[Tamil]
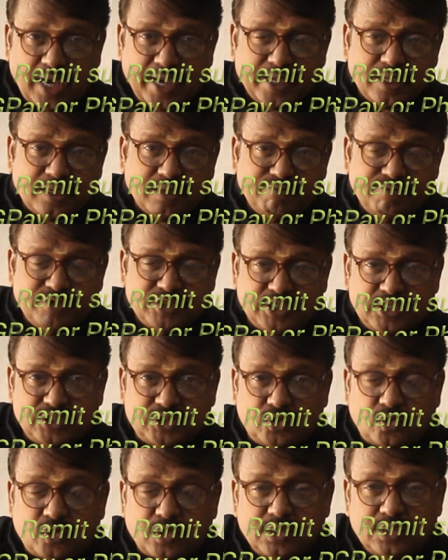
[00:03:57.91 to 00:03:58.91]
ஹையர்
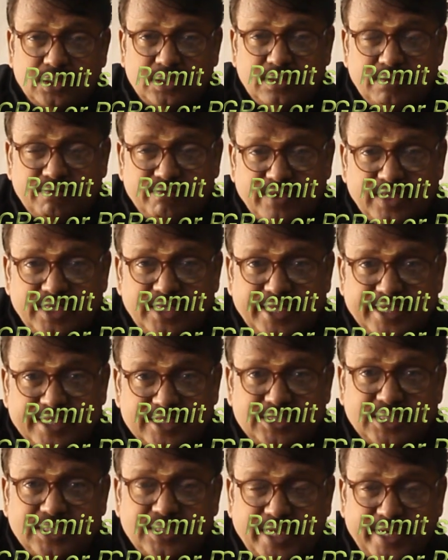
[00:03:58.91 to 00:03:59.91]
அபிஷியல் தொடர்ந்து வெளியே
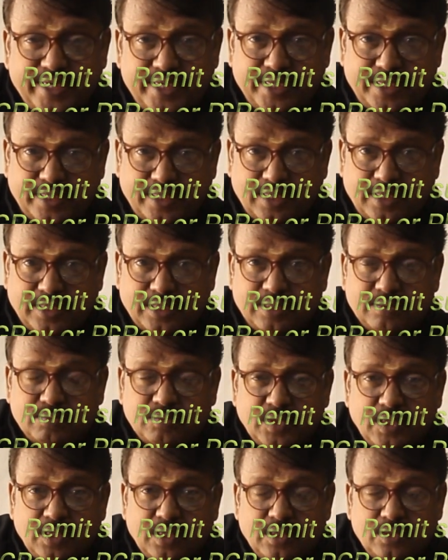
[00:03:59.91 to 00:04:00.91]
எக்ஸிட் ஆகிட்டே இருக்காங்க
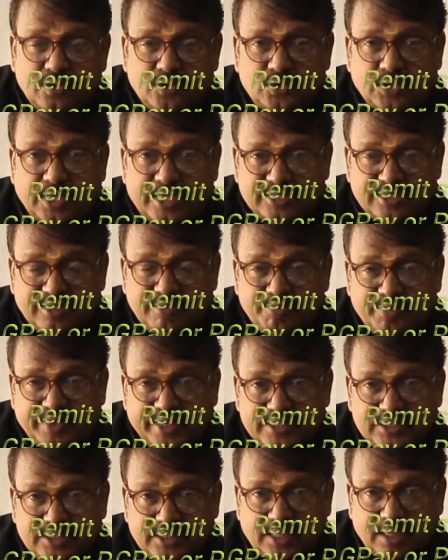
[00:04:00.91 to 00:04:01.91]
ஸோ அசீம்
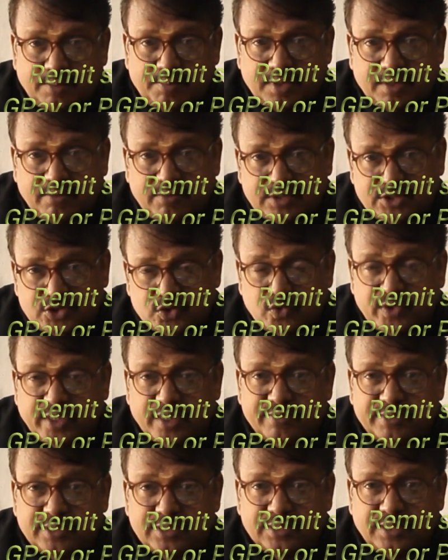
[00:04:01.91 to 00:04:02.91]
பிரெஞ்சிக்கு அப்புறம் அவங்க
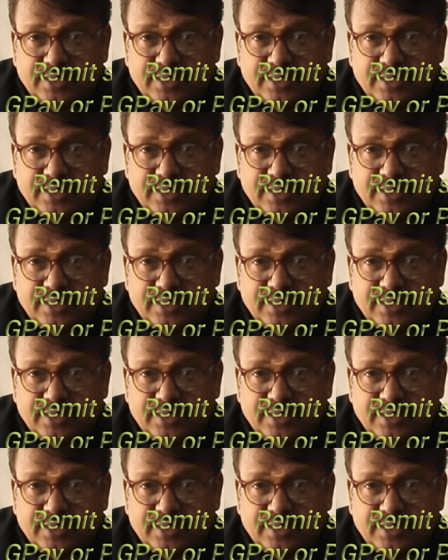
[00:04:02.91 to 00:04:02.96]
ஜூனியர்